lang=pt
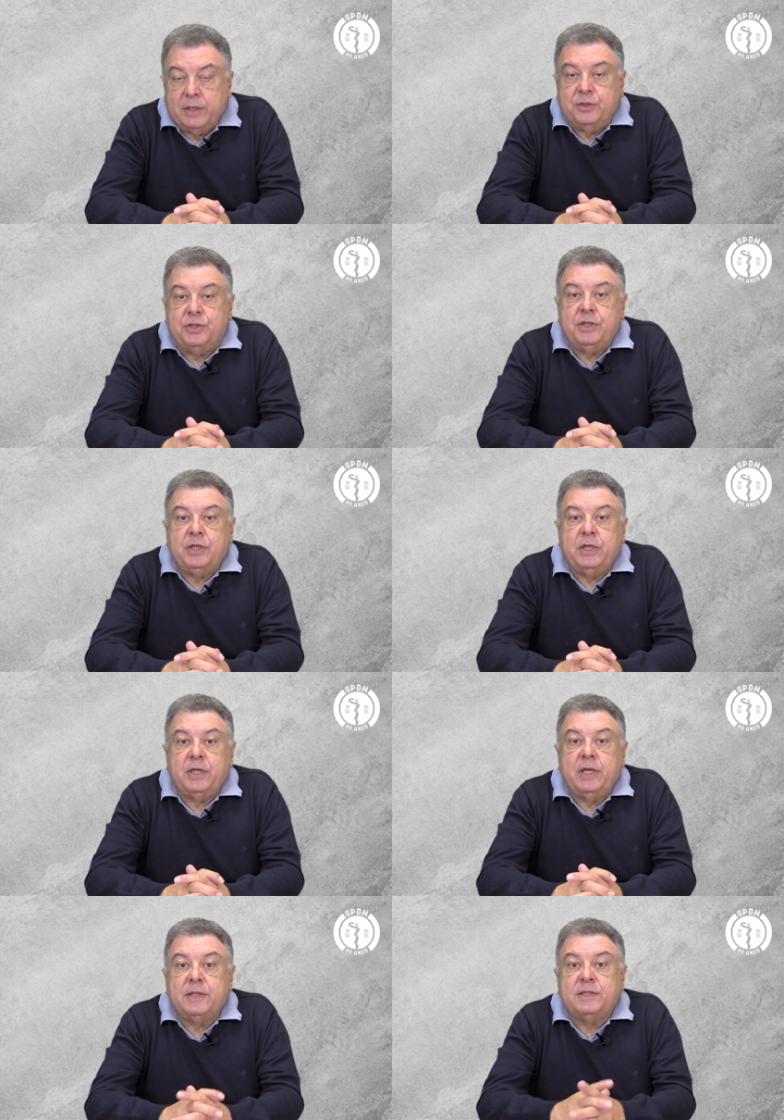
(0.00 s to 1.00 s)

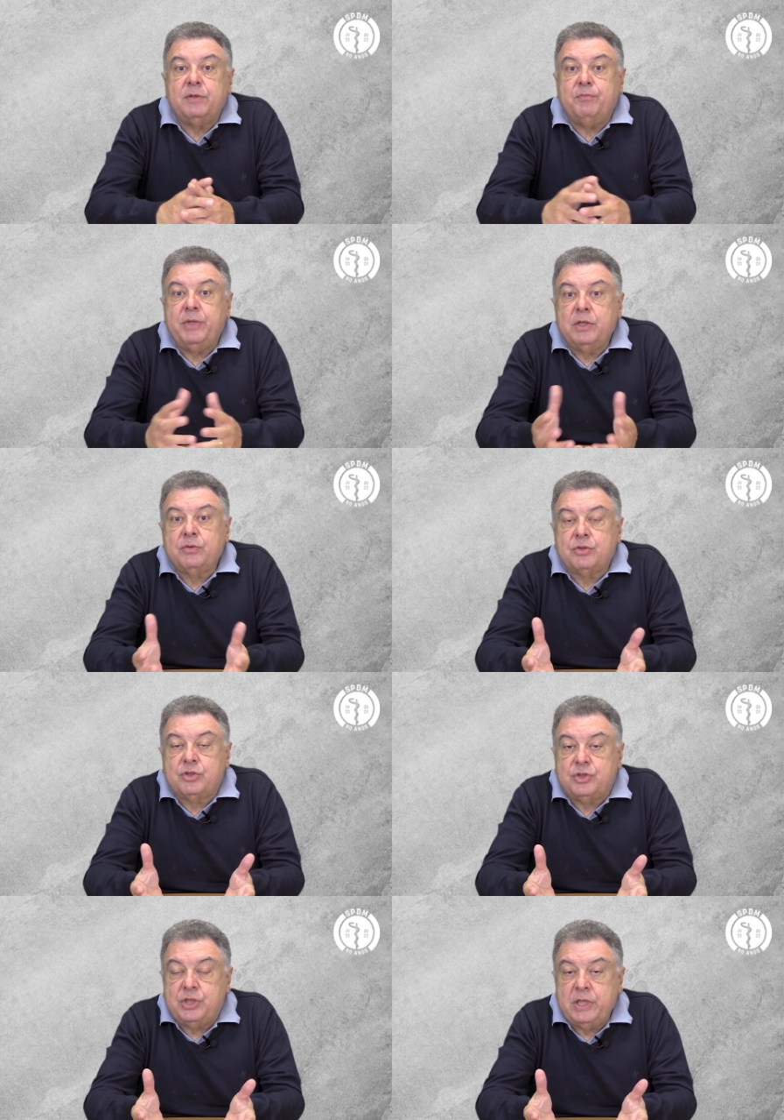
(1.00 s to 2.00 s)
de exibir
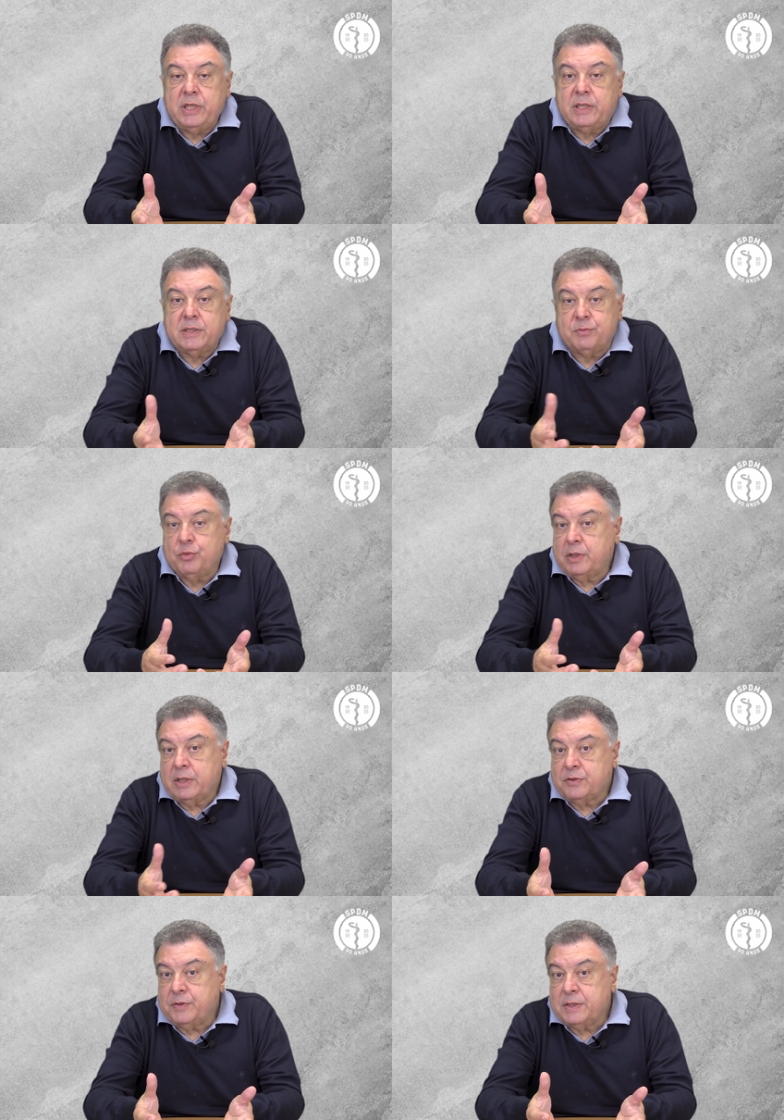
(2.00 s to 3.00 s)
os tiques,
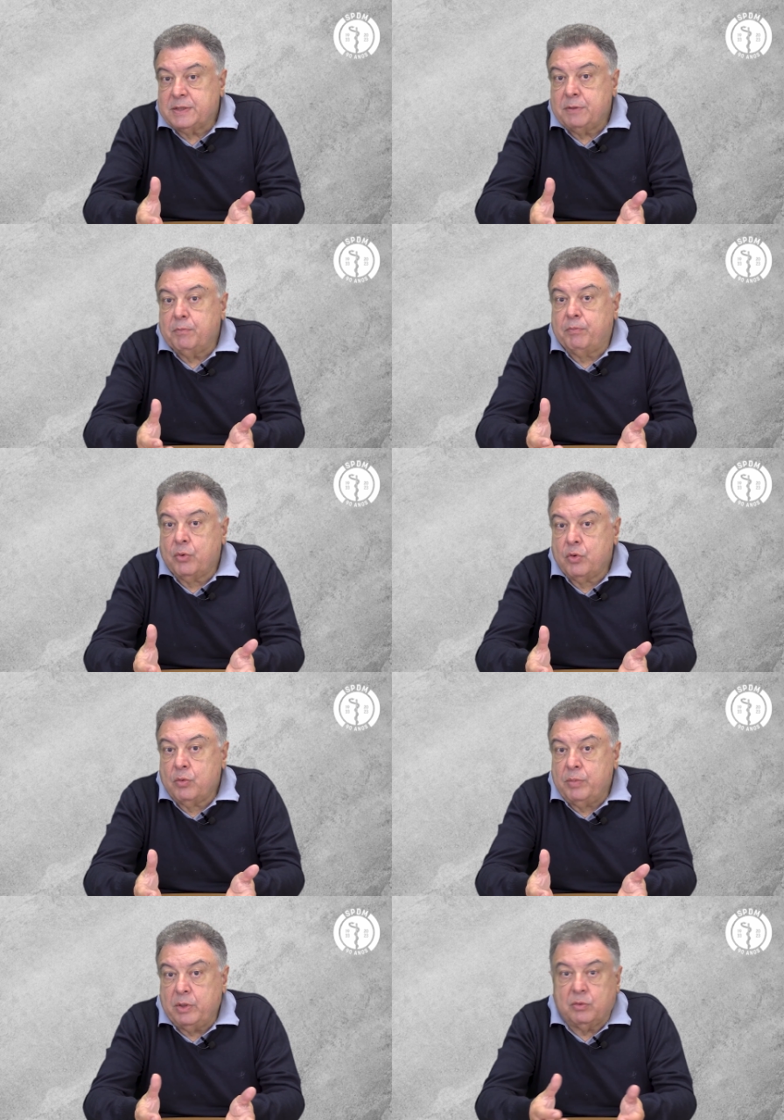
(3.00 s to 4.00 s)
muitas vezes em
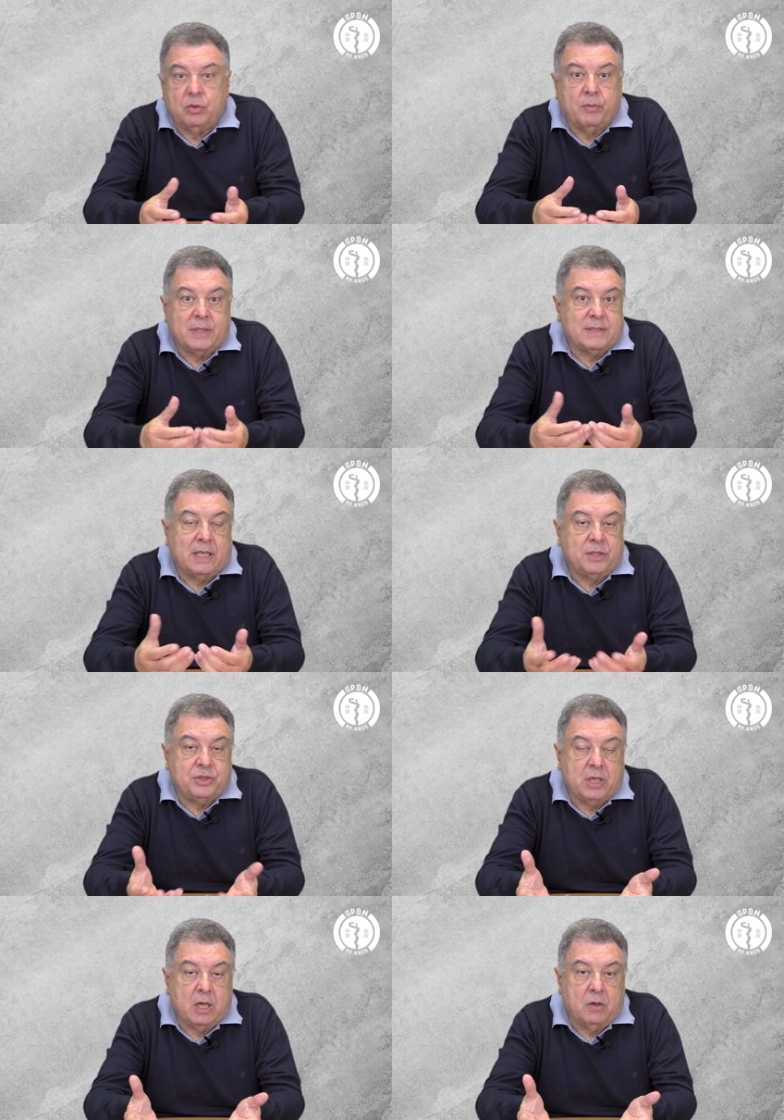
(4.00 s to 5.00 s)
público, numa sala
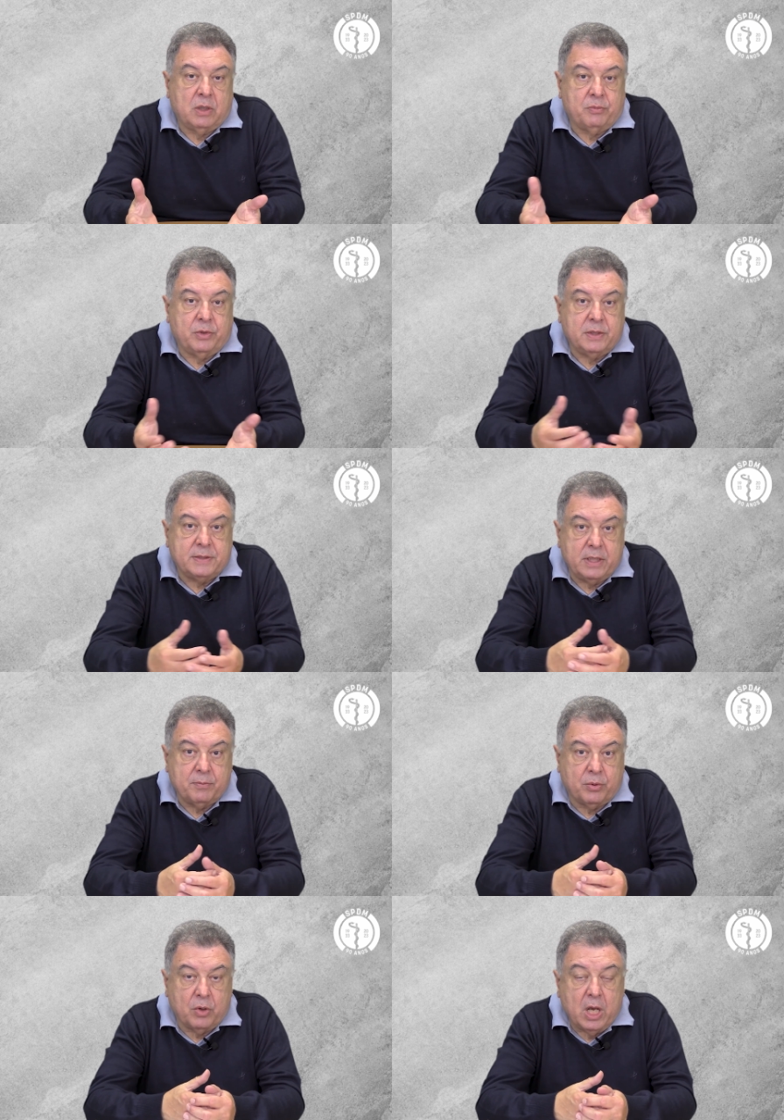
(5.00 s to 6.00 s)
de aula, por
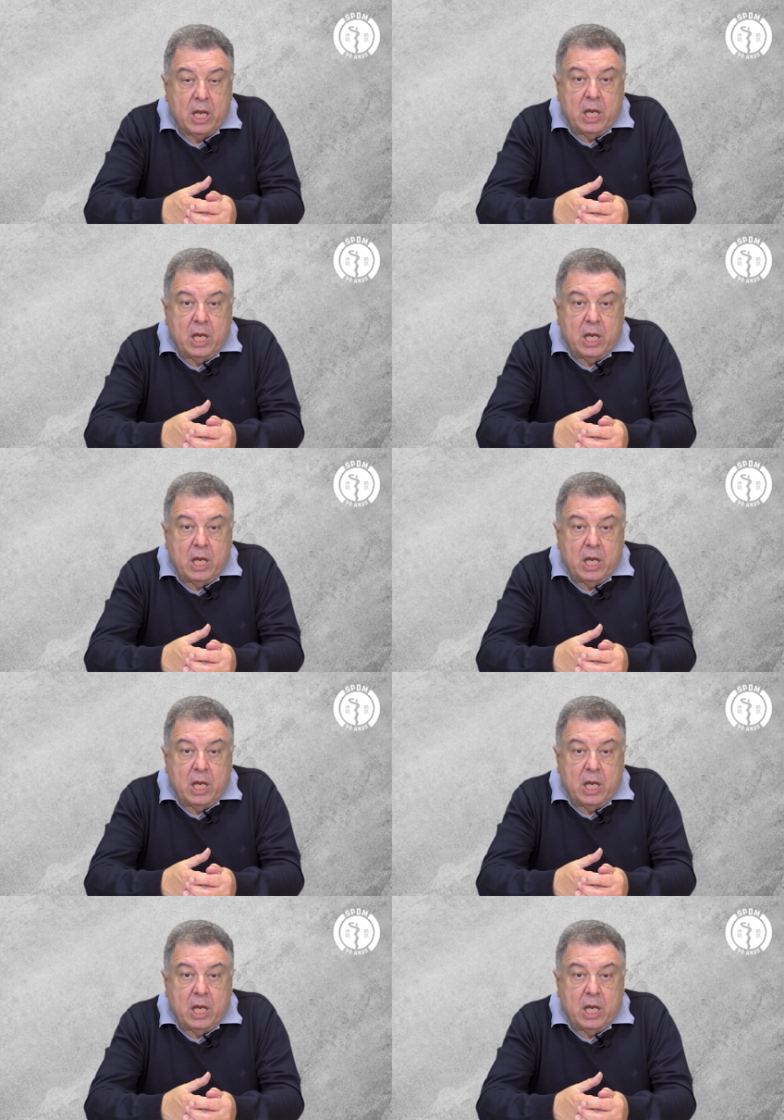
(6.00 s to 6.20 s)
exemplo,